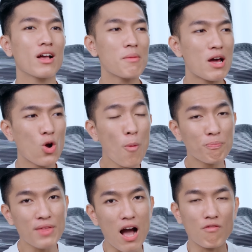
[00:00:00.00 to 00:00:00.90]
Các bạn ốp
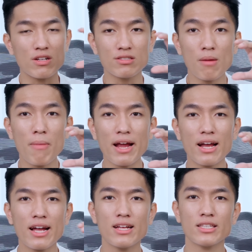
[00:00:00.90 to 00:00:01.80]
thẳng vào giữa máy
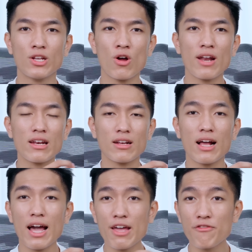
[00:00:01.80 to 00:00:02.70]
đấy thì nó đặt
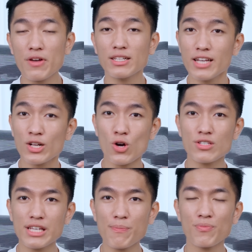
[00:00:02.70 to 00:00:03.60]
ngay phía trên
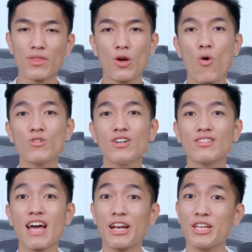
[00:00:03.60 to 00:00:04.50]
con chip để hỗ trợ
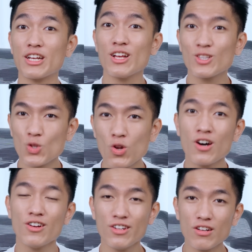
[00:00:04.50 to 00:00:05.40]
tản nhiệt tốt hơn